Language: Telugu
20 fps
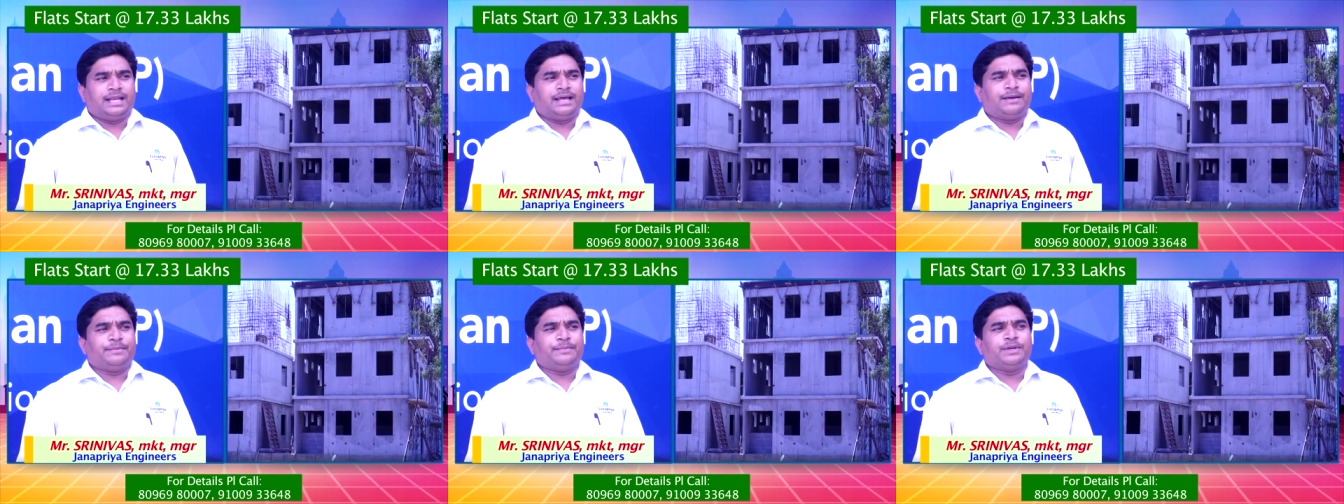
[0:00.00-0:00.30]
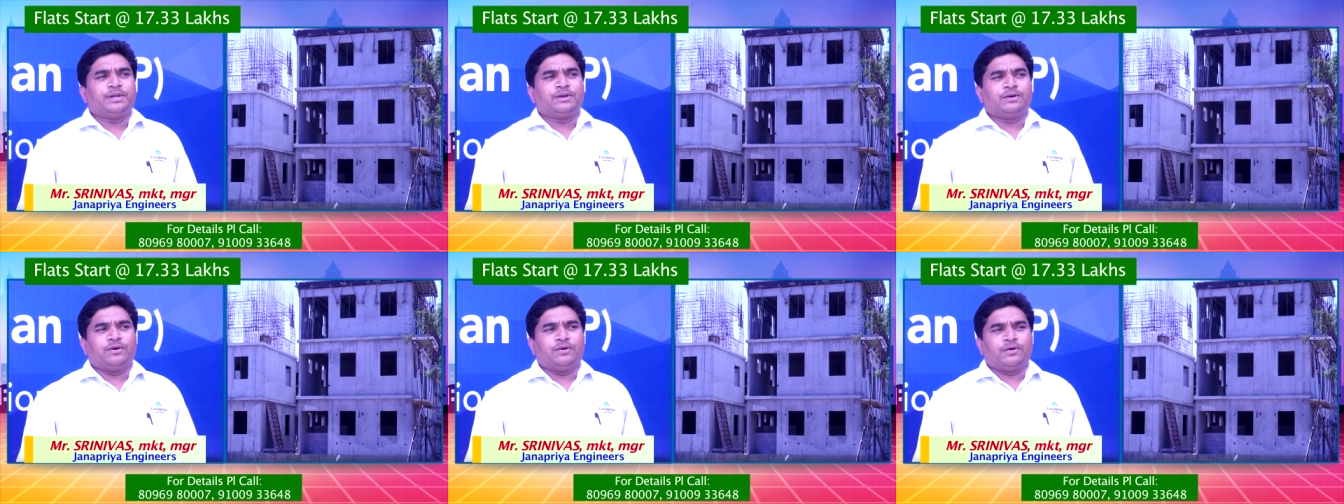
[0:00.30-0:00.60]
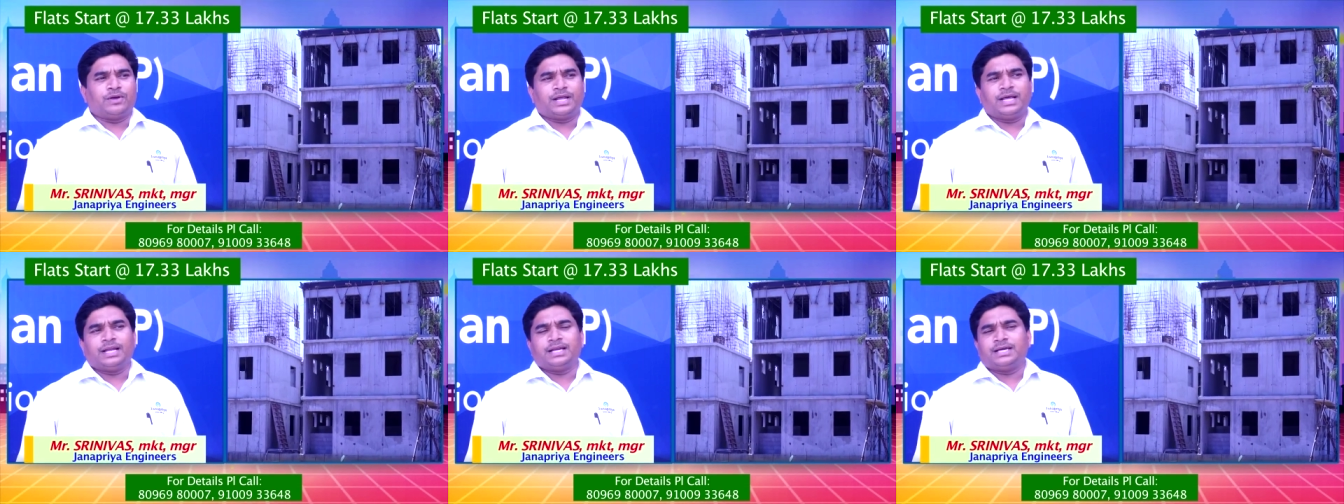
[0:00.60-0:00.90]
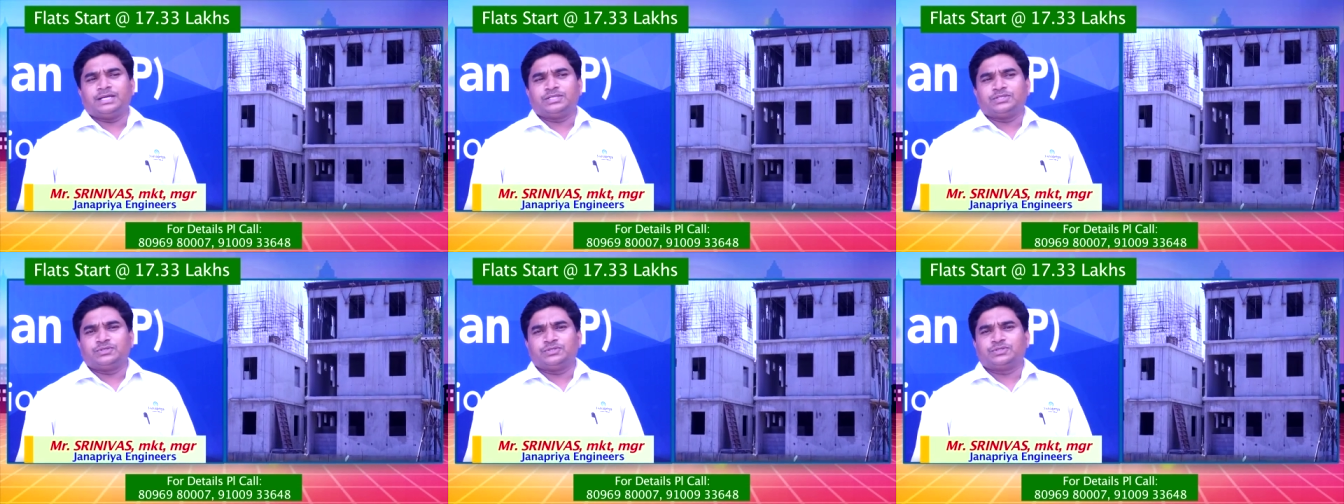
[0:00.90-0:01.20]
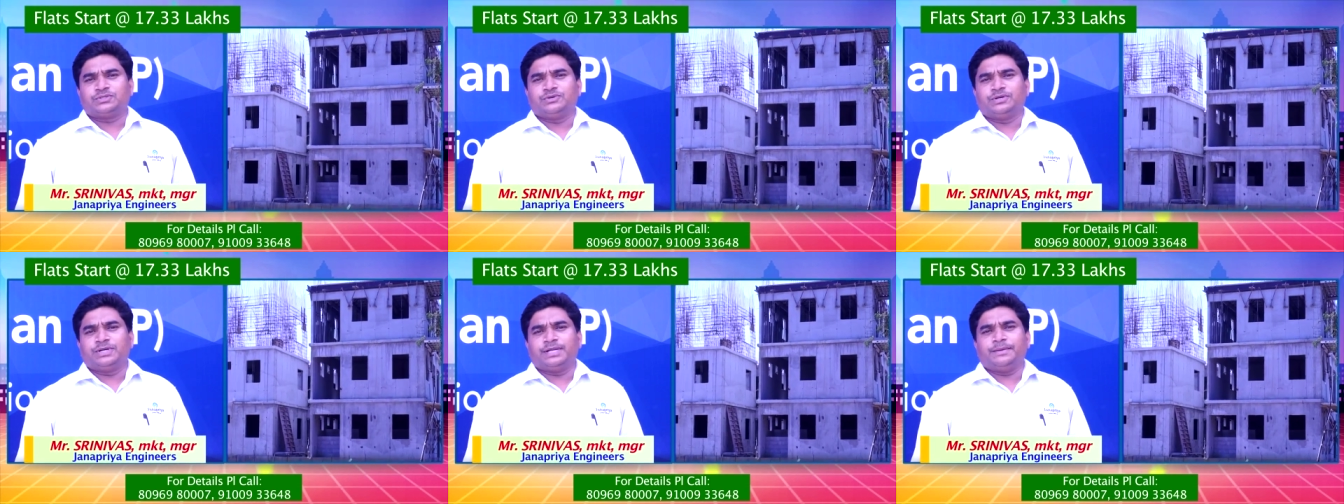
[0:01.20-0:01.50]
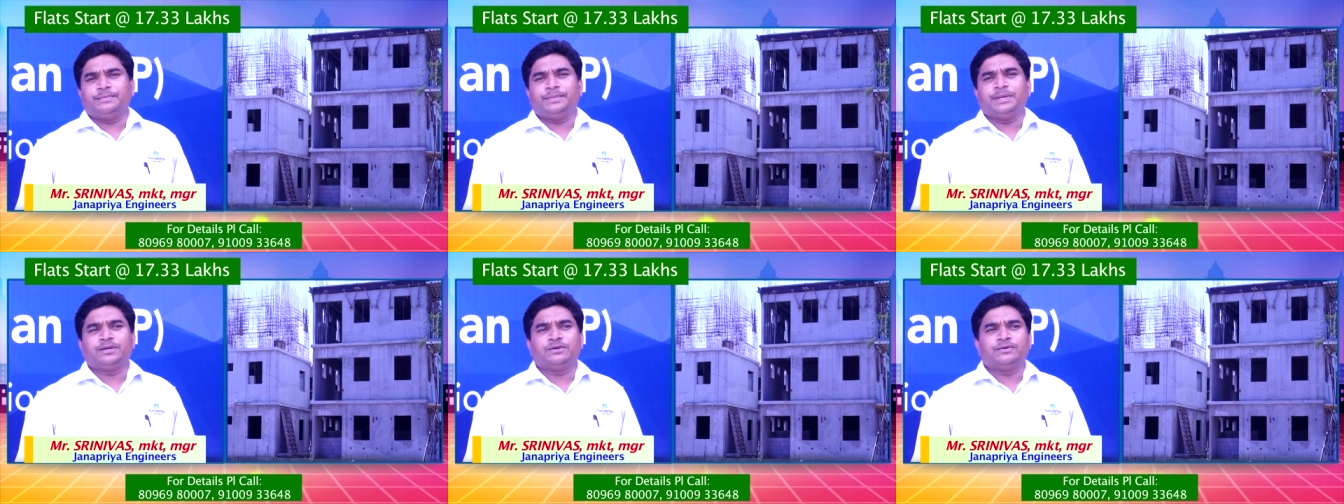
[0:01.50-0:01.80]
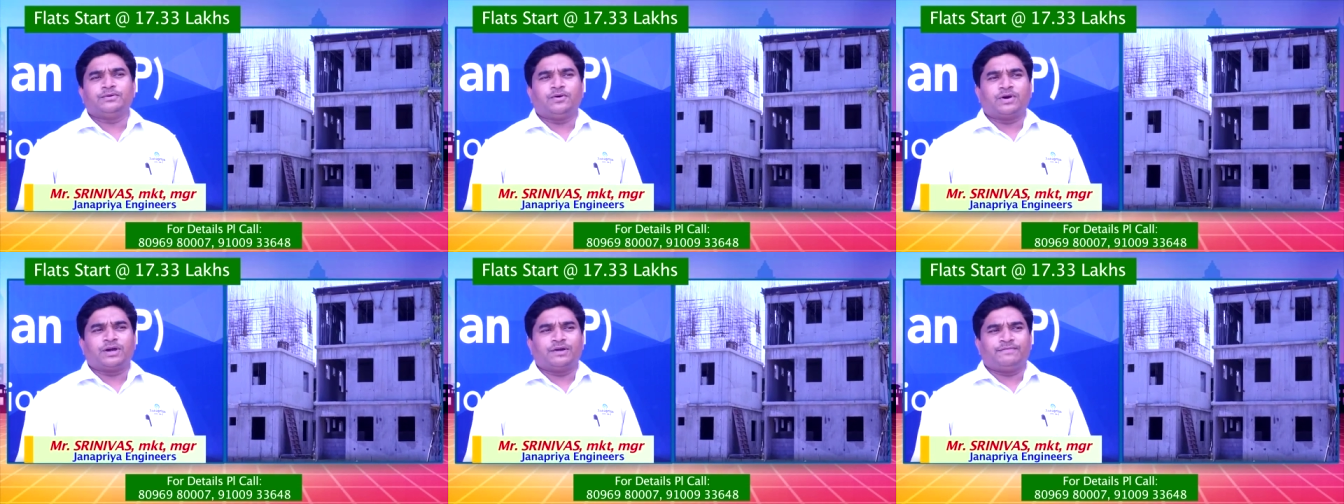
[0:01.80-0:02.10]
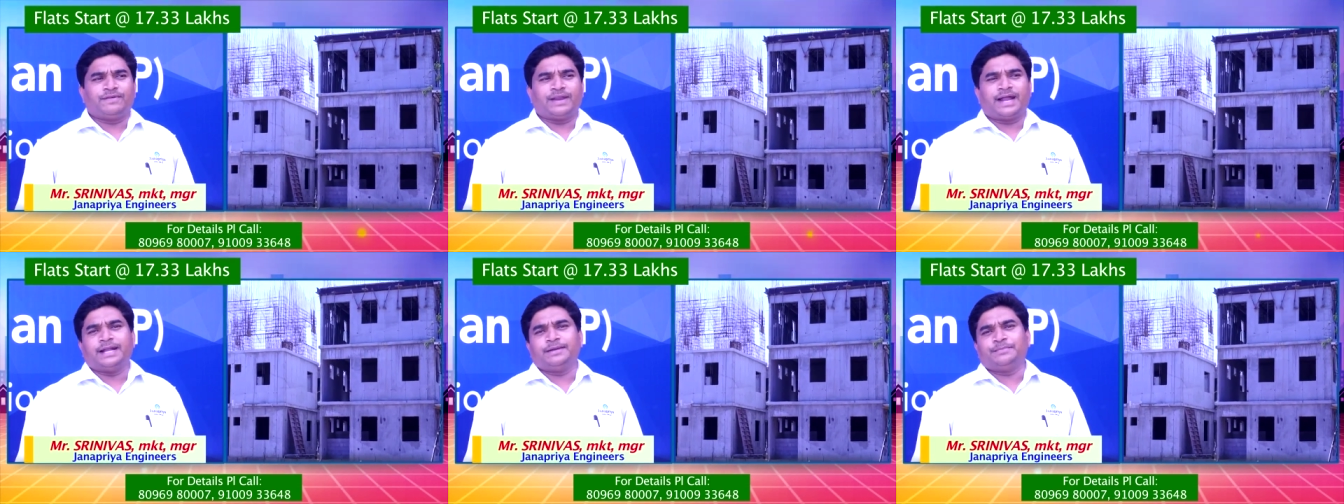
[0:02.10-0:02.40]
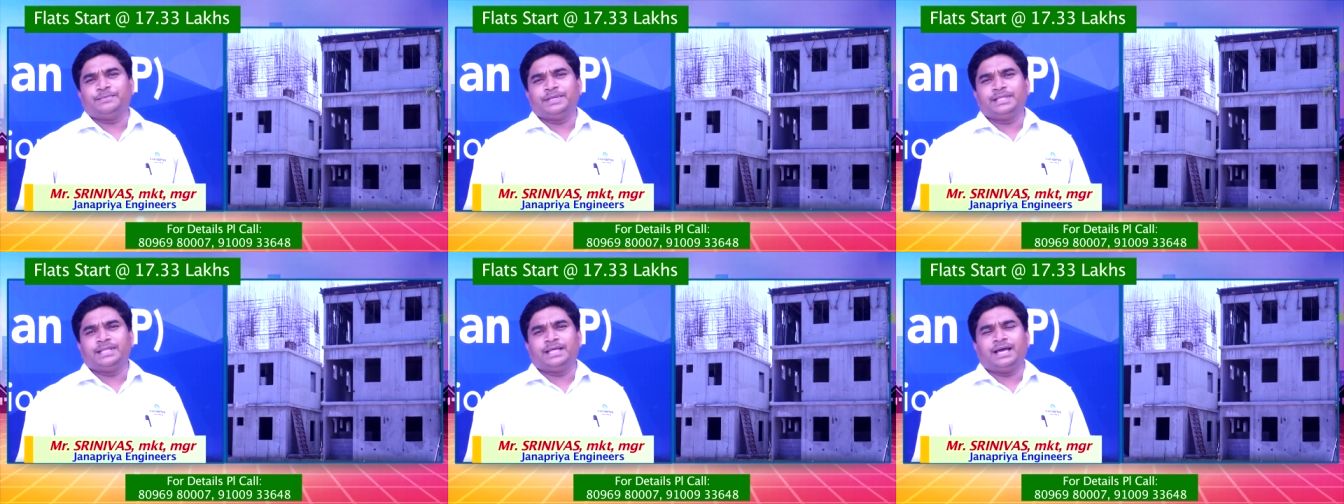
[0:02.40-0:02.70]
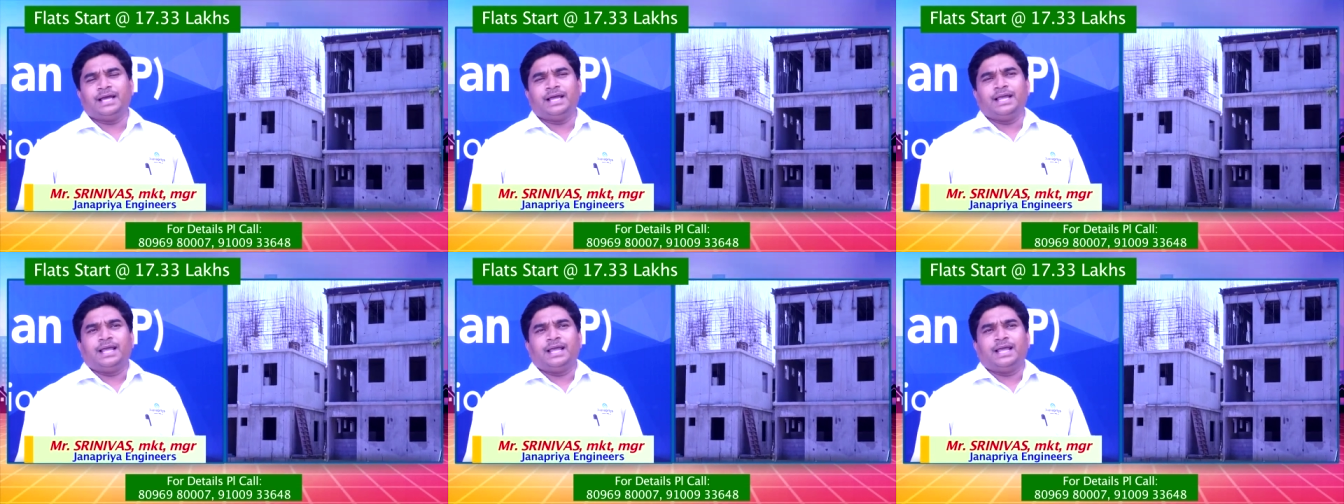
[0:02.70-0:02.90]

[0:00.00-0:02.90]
ఇలా మీరు ఓవరాల్గా చూసుకుంటే మీకు ఒక ఫ్లాట్ మీద